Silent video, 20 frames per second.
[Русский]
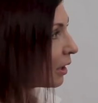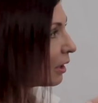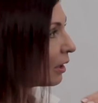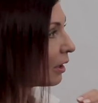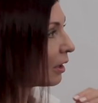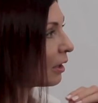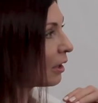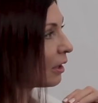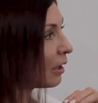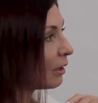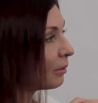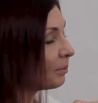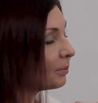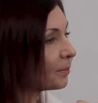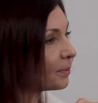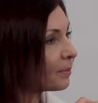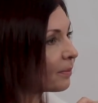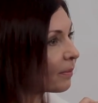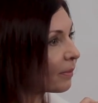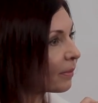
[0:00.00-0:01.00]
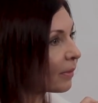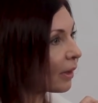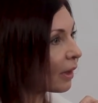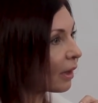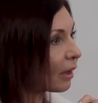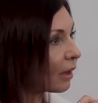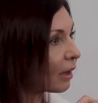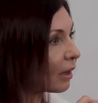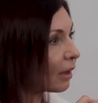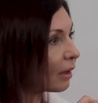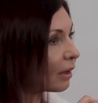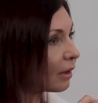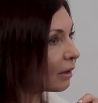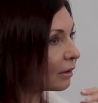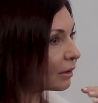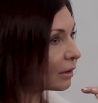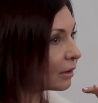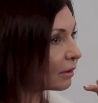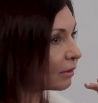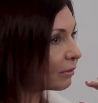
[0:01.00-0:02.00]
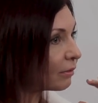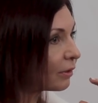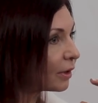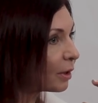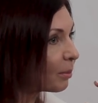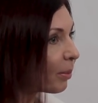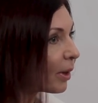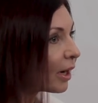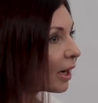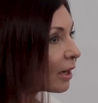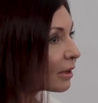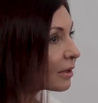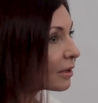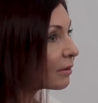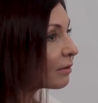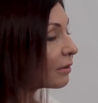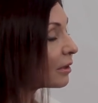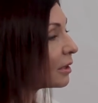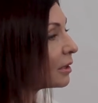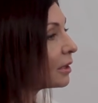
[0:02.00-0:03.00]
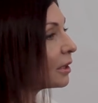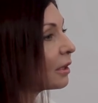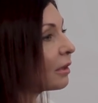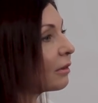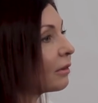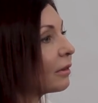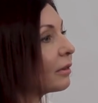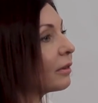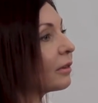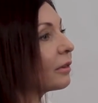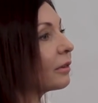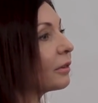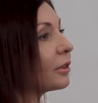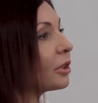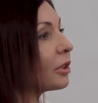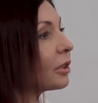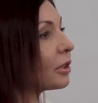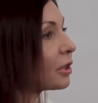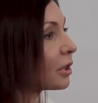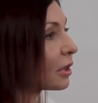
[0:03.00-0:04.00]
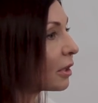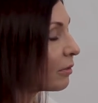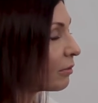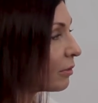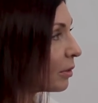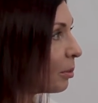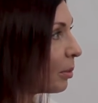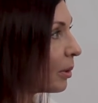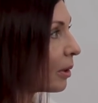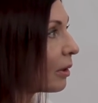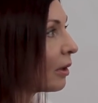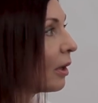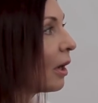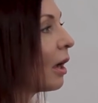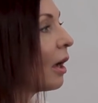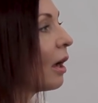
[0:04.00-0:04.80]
э, вы показываете человеческий выбор,